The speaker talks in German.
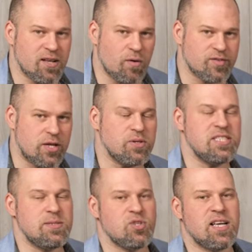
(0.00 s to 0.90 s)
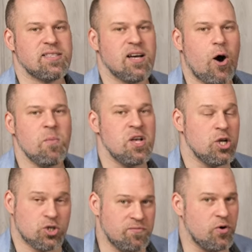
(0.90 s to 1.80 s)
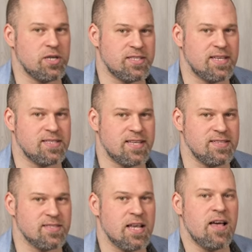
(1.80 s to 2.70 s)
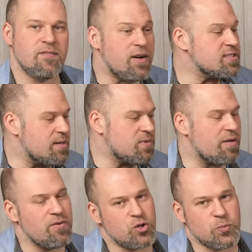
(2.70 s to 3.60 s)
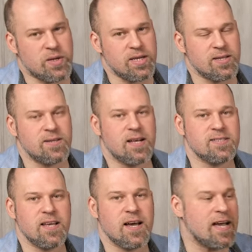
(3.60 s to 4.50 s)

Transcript: Aufstellung, in diesem schlechten Raum schon wirklich sehr dezent ist. Was eben dafür auch spricht, dass er